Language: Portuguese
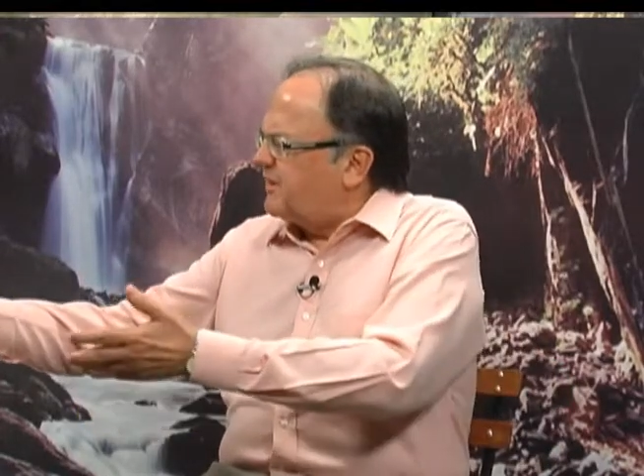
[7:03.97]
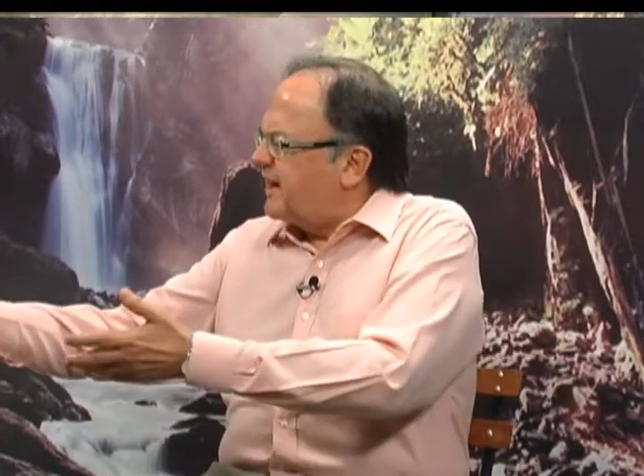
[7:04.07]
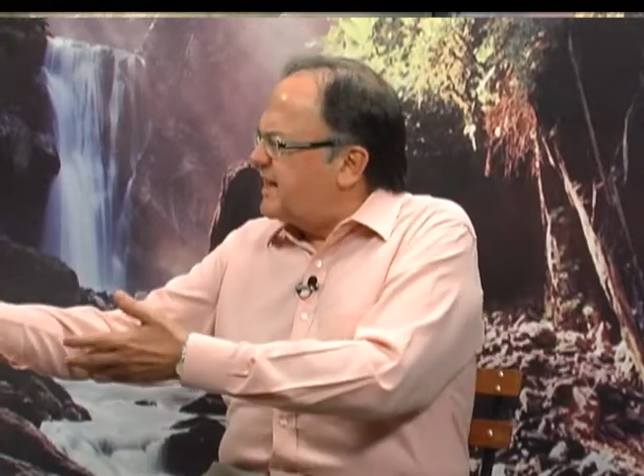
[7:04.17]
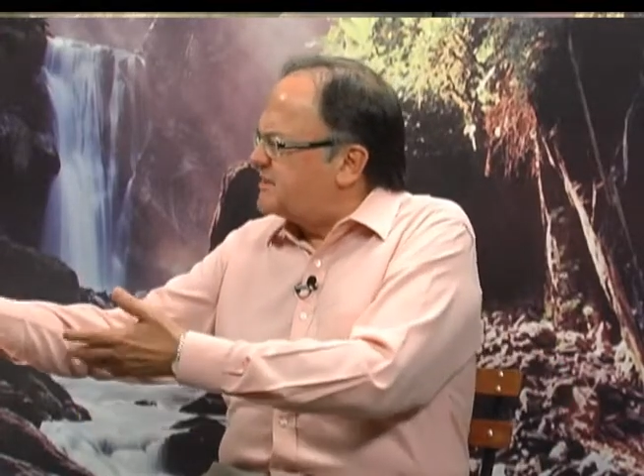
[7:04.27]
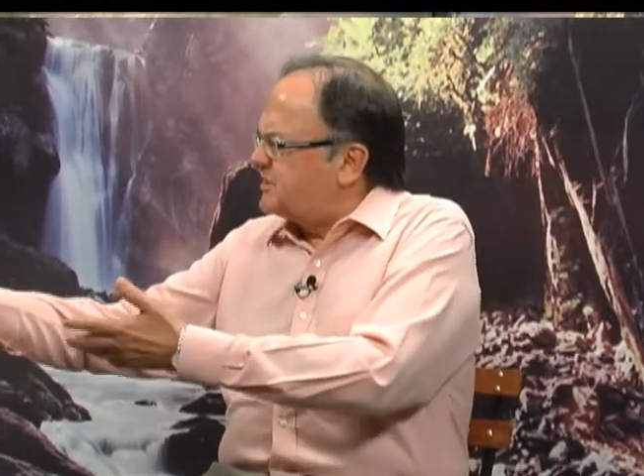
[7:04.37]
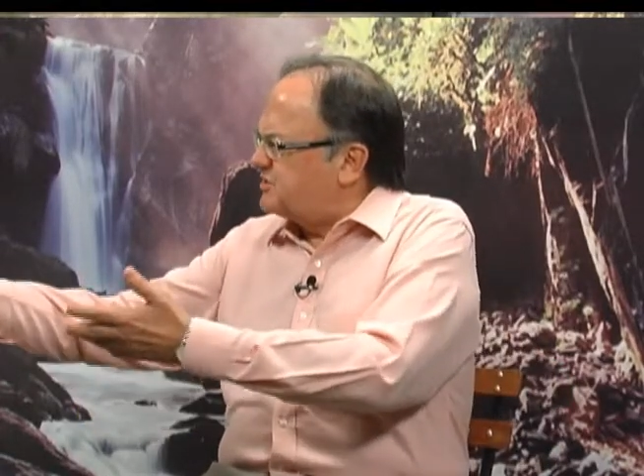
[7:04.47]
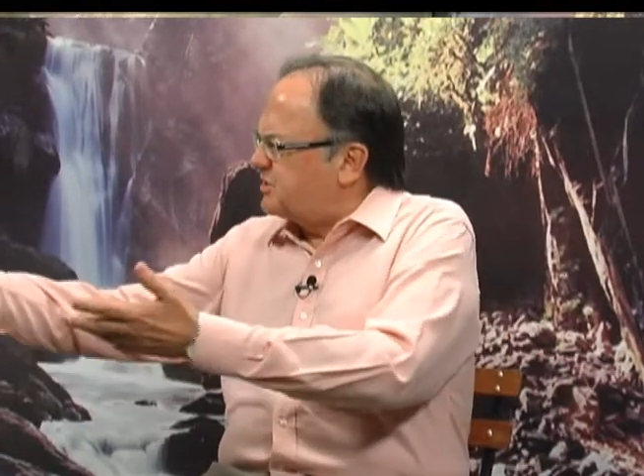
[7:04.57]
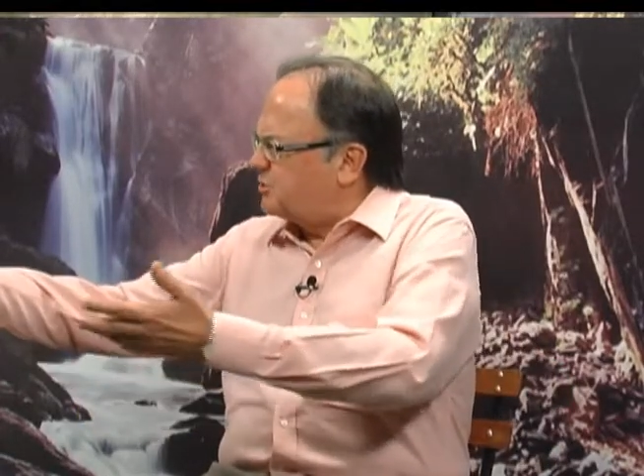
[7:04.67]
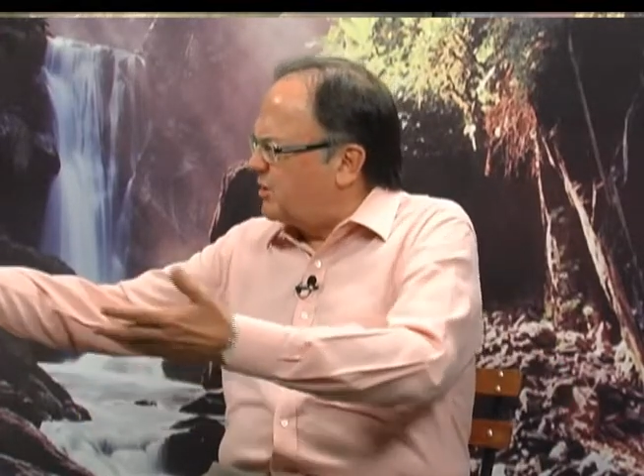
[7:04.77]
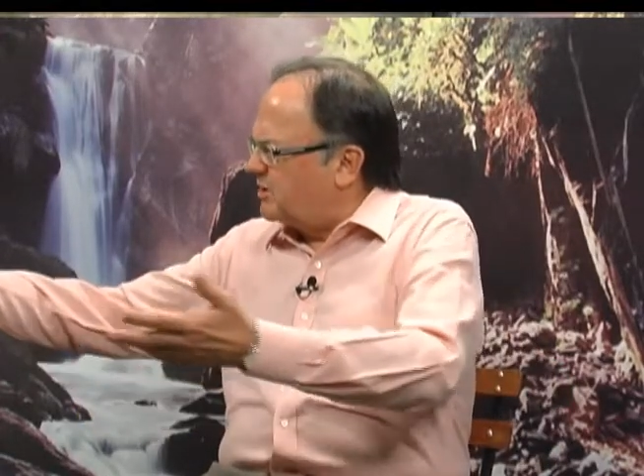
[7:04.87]
13
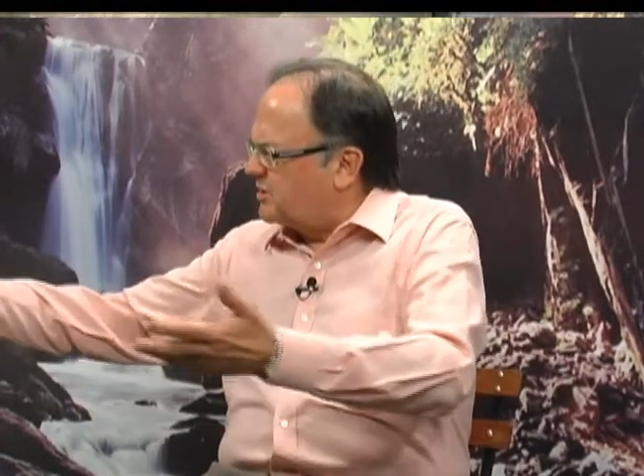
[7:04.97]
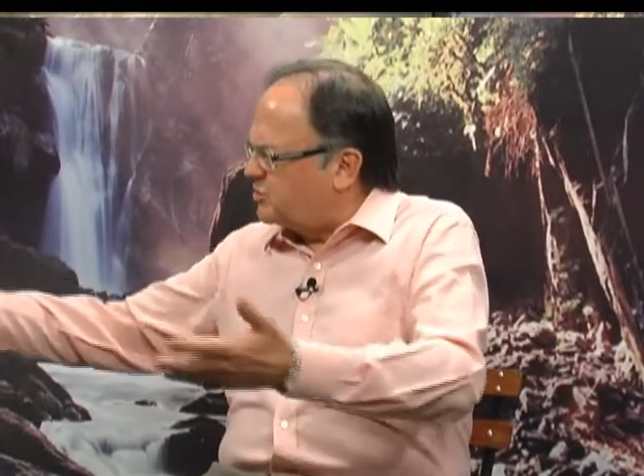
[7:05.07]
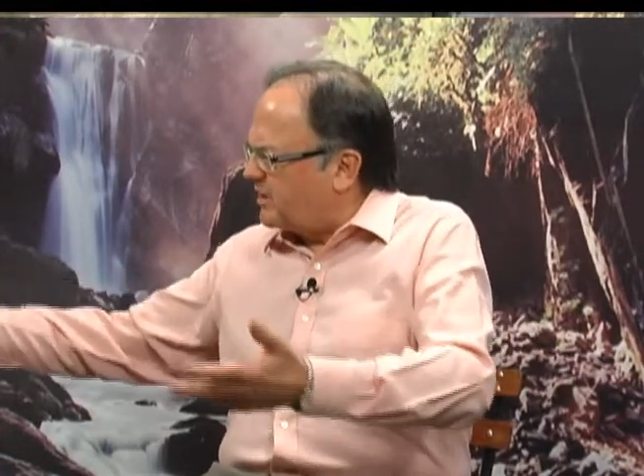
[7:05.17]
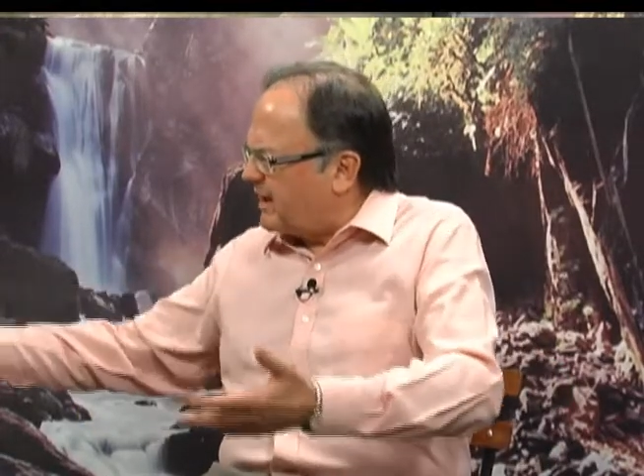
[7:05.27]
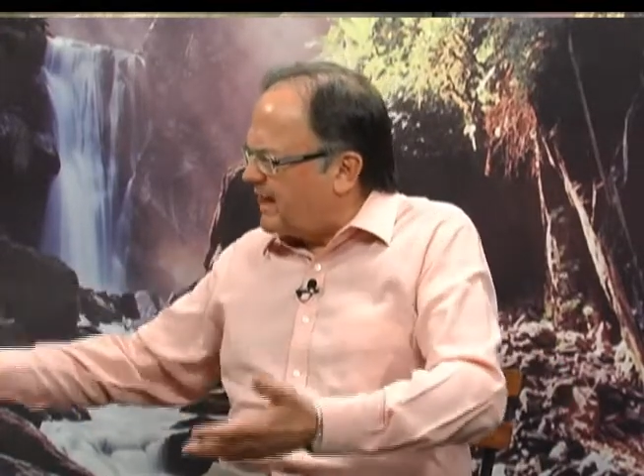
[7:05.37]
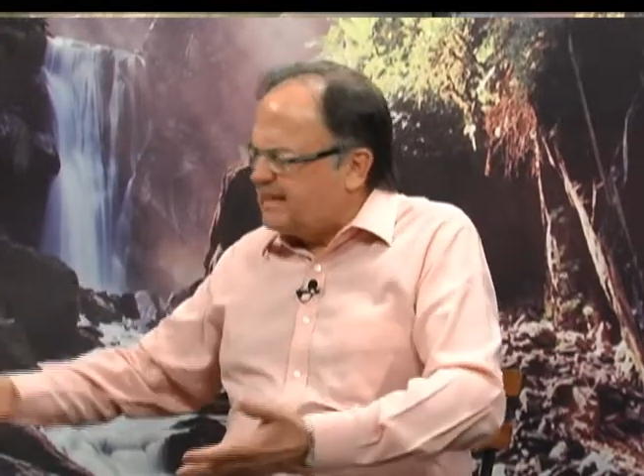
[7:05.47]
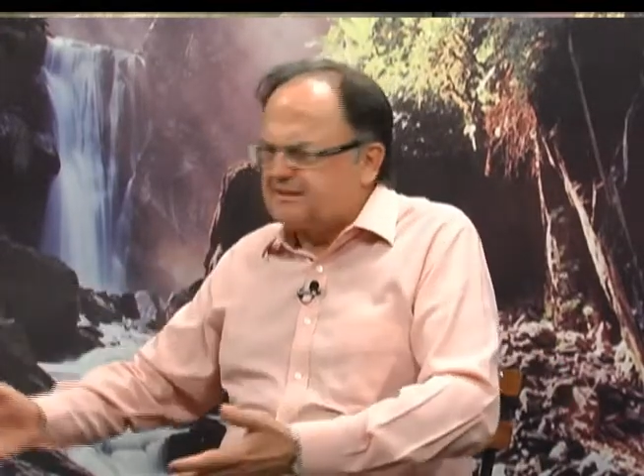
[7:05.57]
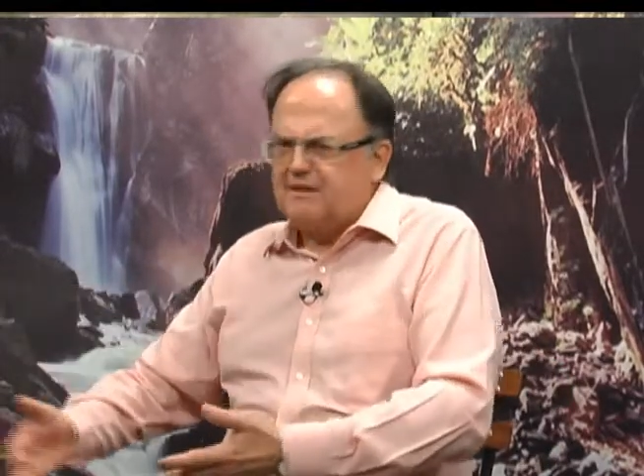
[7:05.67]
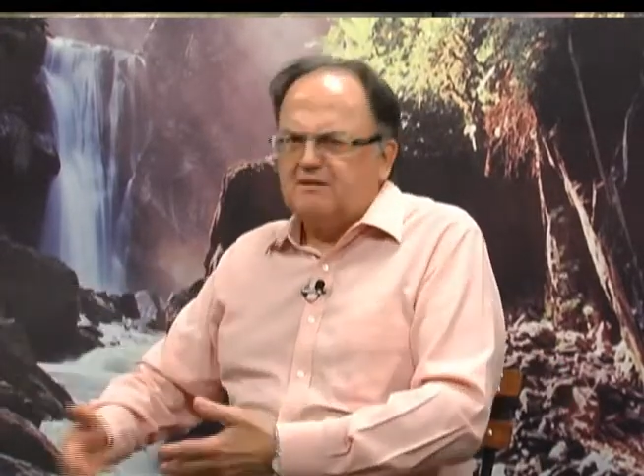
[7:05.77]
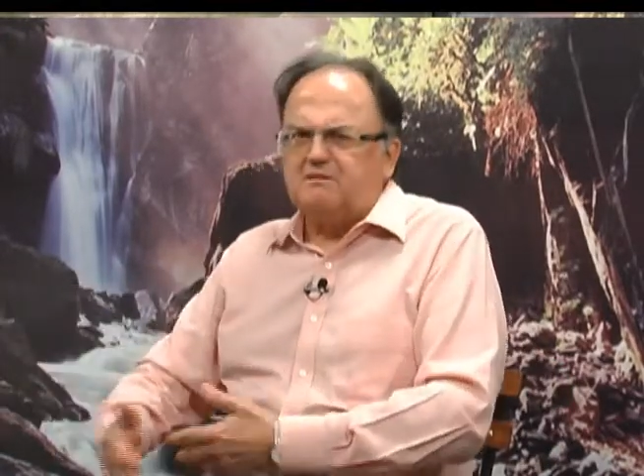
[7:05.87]
escritórios
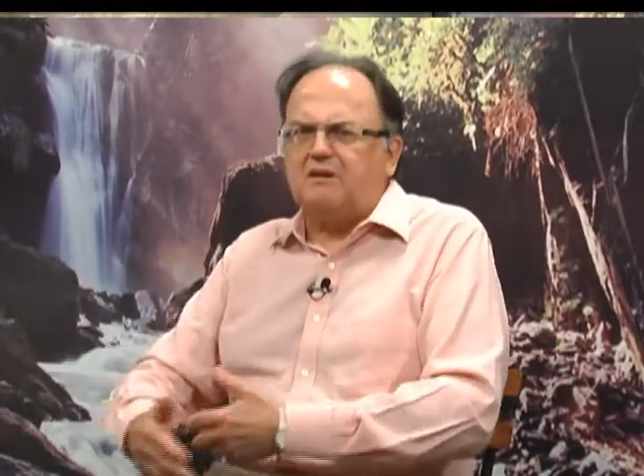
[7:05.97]
regionais,